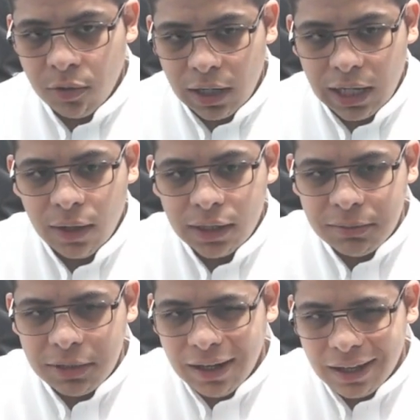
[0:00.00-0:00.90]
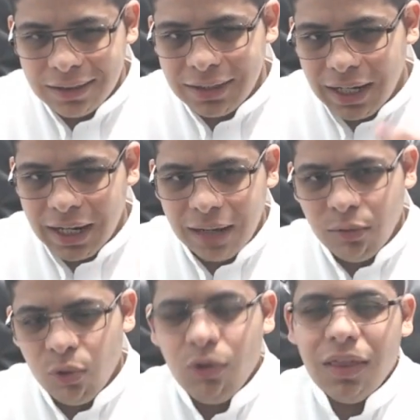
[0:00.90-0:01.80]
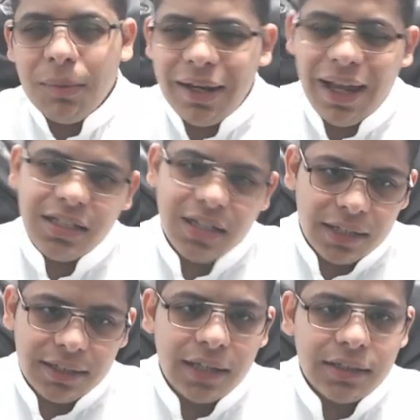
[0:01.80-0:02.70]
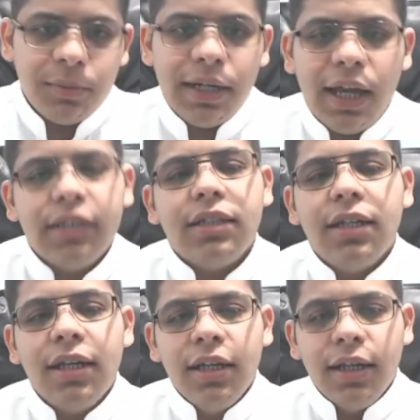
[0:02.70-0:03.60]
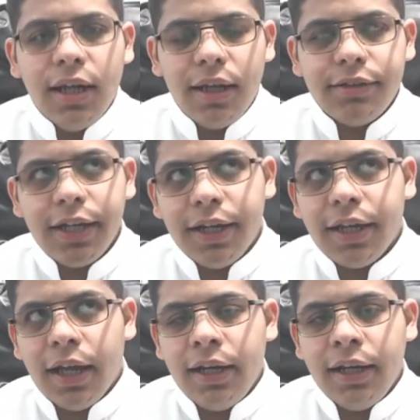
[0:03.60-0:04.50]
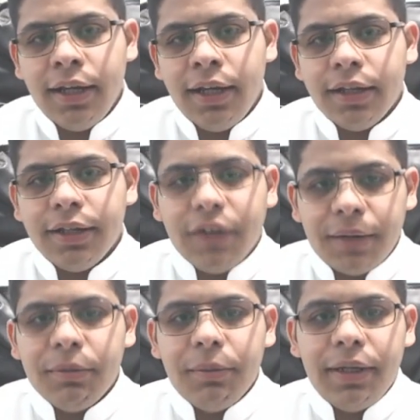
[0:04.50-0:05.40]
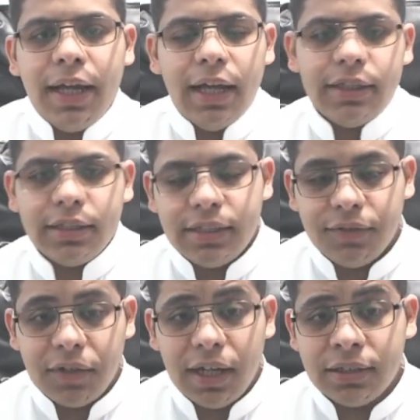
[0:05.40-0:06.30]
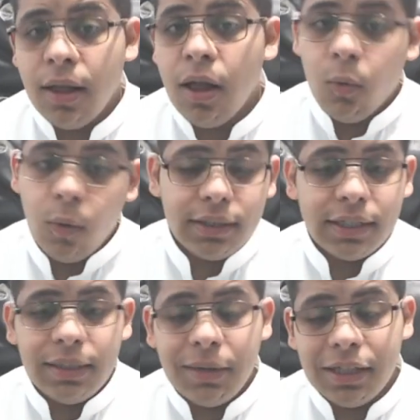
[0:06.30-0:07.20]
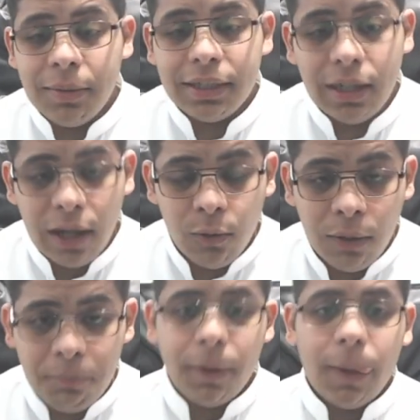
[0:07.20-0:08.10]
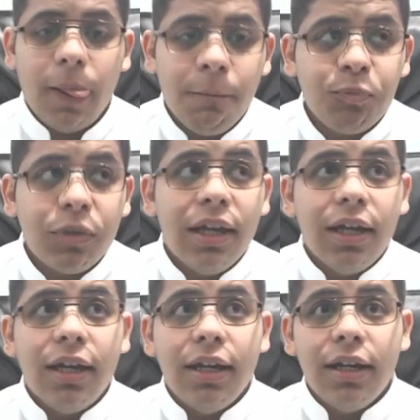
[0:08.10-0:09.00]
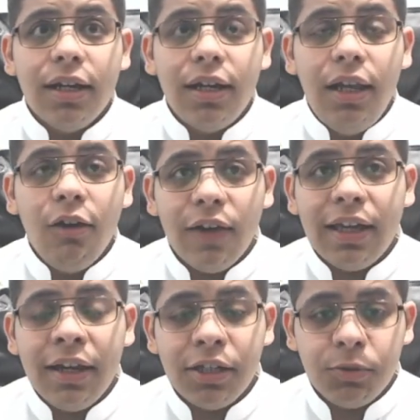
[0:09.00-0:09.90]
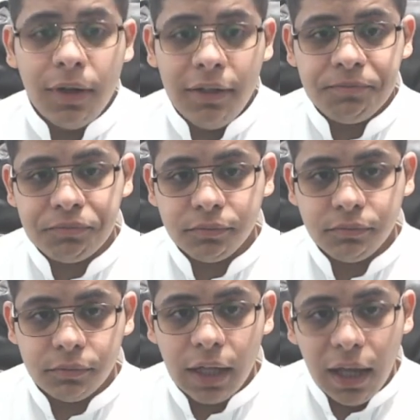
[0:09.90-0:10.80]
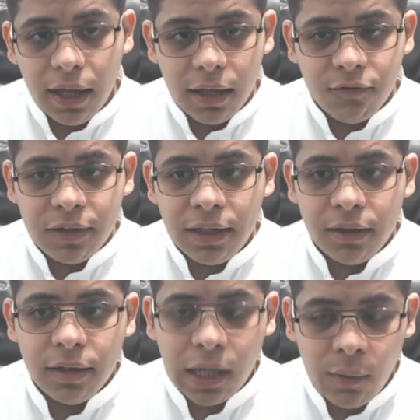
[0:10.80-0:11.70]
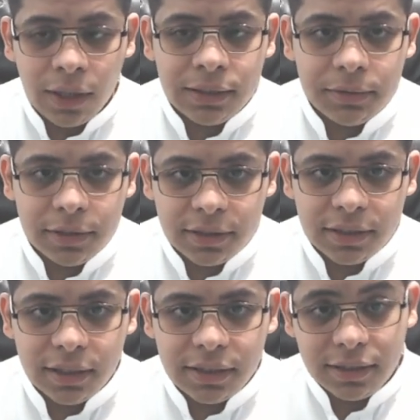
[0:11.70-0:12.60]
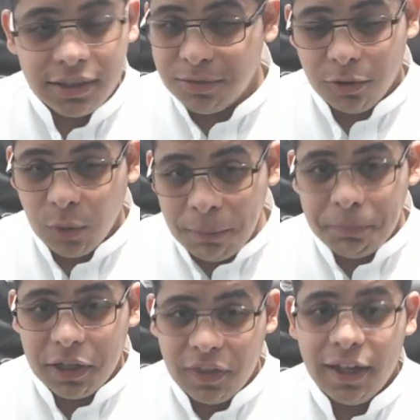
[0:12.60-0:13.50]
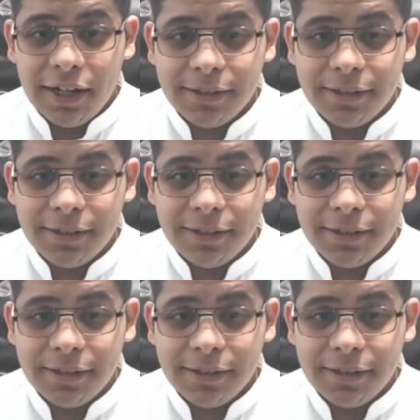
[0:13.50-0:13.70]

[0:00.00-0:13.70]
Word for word: الخوادم انها غطت على هالموضوع ده من ناحيه شهادات ومن ناحيه انه الشركه اللي فخمه من ناحيه السيرفرات وتقديم خدمات الويب لو فكرنا شوي آه، فيه خوادم شو اسمه ويب كثيره